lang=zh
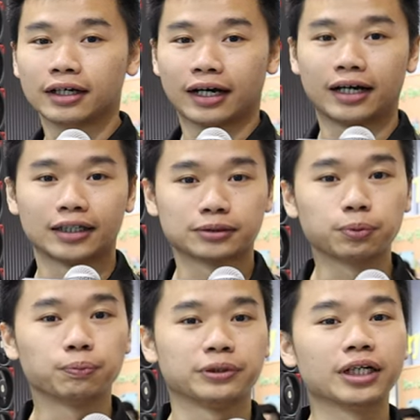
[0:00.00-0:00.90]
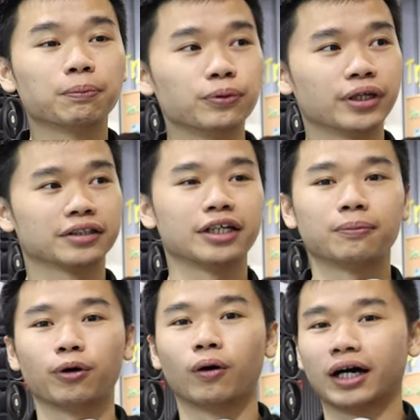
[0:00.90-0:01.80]
啊不比较不一
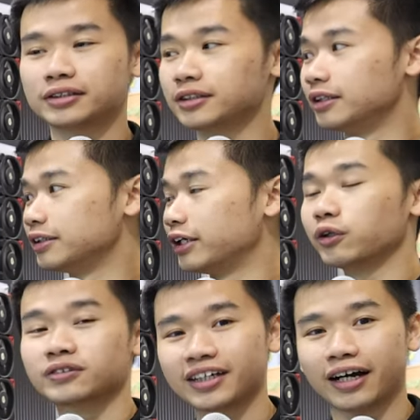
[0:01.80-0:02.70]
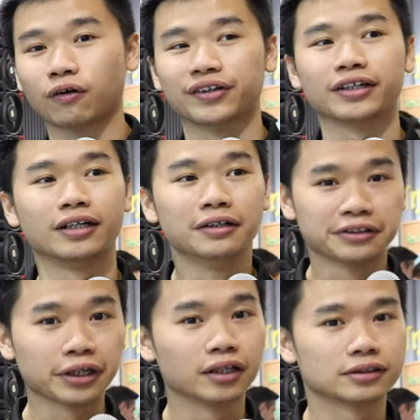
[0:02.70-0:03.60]
样，DN Pro 它是沿用这两款的
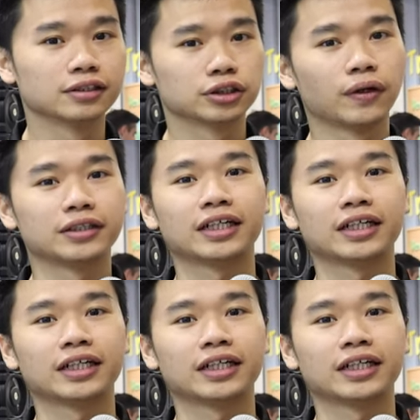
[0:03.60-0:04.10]
特色之外，